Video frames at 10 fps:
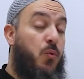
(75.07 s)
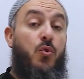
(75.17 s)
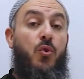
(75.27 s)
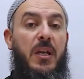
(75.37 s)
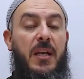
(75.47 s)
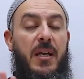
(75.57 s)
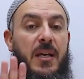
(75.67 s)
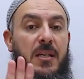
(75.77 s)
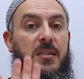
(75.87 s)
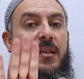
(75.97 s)

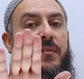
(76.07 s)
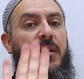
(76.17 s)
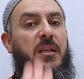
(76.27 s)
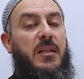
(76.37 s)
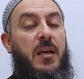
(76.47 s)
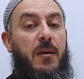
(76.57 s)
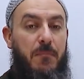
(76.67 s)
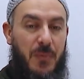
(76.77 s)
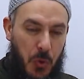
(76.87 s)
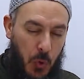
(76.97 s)
وكلها أسئلة في الكتاب
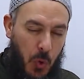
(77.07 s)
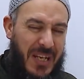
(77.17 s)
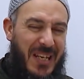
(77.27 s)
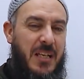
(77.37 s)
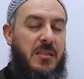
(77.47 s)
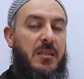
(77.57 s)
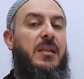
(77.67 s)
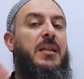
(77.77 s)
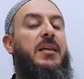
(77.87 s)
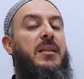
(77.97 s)
كل
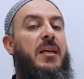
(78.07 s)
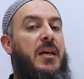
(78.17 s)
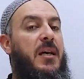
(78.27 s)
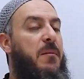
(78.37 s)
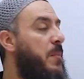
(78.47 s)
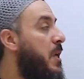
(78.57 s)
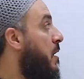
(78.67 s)
أسئلة الكتاب